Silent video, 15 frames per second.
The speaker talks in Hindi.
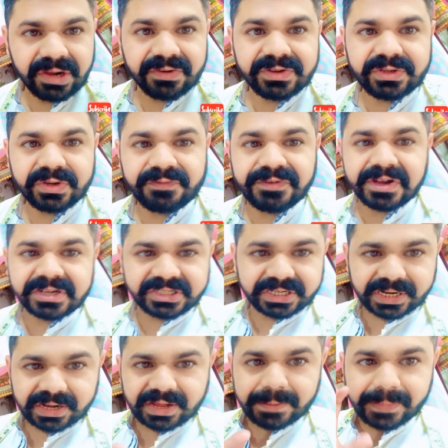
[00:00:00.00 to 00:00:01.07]
जो फिनिशिंग का
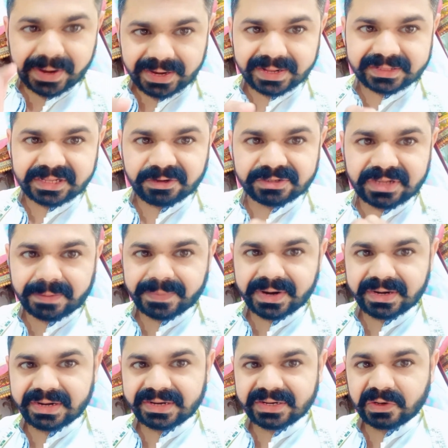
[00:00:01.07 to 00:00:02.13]
कपड़ा लगता है उसका अपना
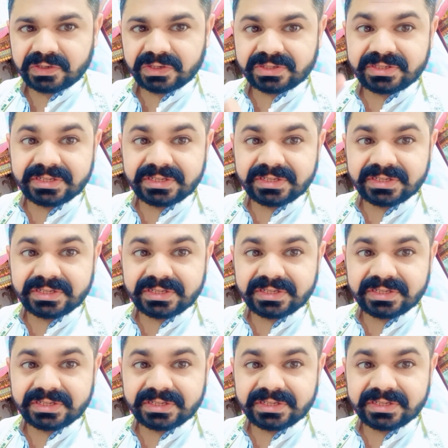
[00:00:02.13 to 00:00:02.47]
रेट है और जो